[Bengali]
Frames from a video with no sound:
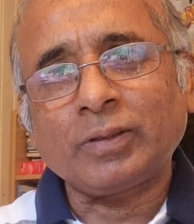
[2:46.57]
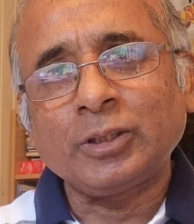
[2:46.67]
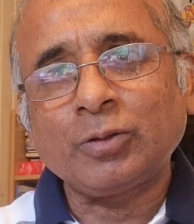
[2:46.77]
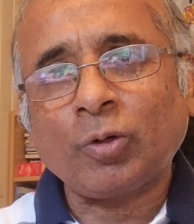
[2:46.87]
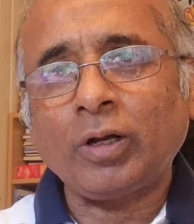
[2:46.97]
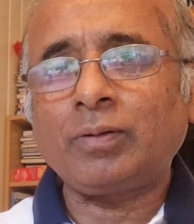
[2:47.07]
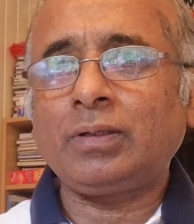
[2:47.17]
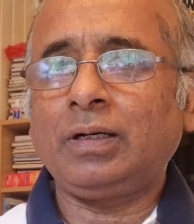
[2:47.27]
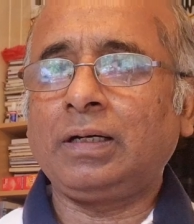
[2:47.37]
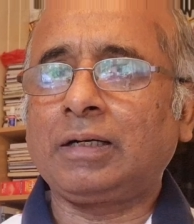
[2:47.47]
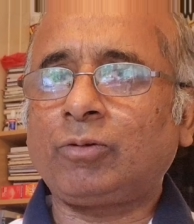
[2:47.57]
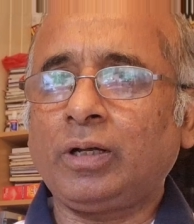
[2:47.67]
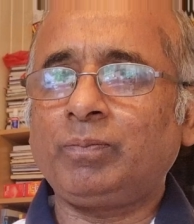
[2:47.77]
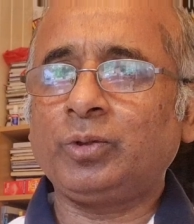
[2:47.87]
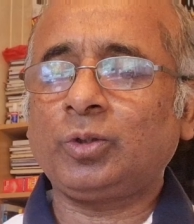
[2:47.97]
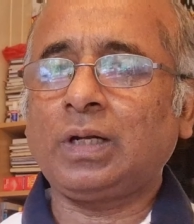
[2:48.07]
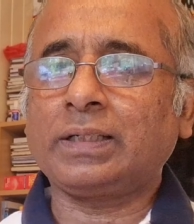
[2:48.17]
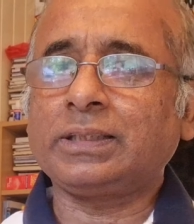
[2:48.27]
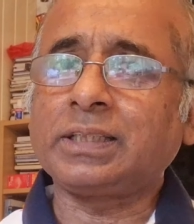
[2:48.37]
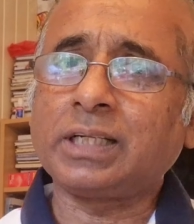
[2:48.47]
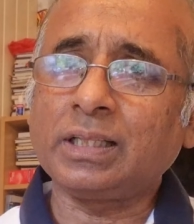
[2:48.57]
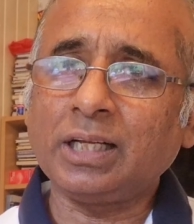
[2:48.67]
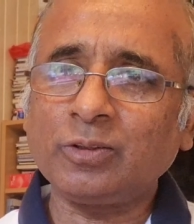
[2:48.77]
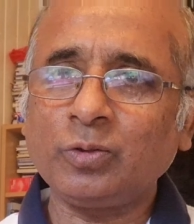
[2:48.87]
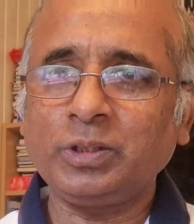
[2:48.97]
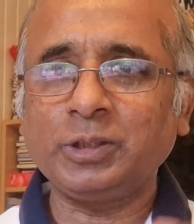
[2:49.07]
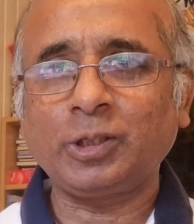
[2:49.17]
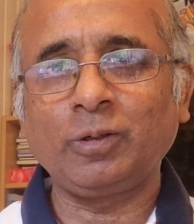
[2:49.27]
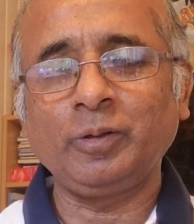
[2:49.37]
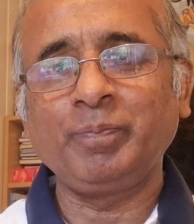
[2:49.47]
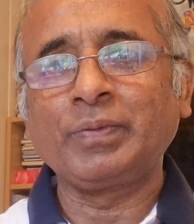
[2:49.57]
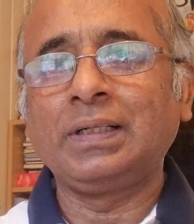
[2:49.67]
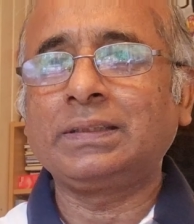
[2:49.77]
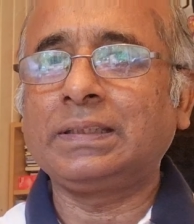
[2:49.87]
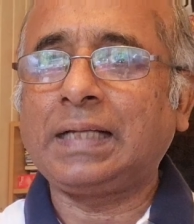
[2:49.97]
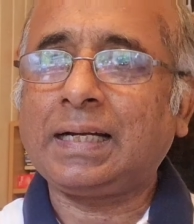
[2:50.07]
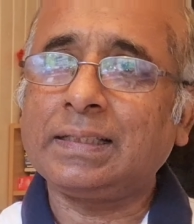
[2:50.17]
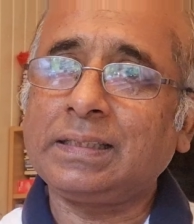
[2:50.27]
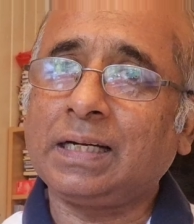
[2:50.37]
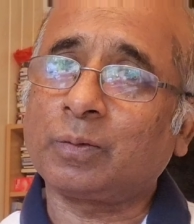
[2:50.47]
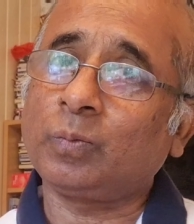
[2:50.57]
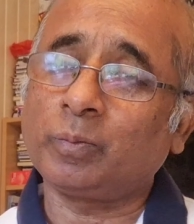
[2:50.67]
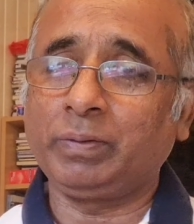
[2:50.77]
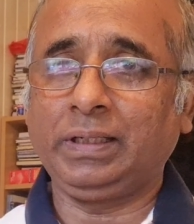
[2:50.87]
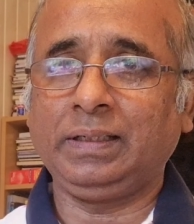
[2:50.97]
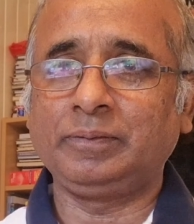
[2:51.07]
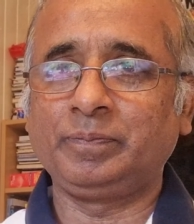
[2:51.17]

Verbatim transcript: কিছু কয়েক কয়েক বছর আগে সে সিদ্ধান্ত নিয়েছিল যে ডাকাতি আর করবে না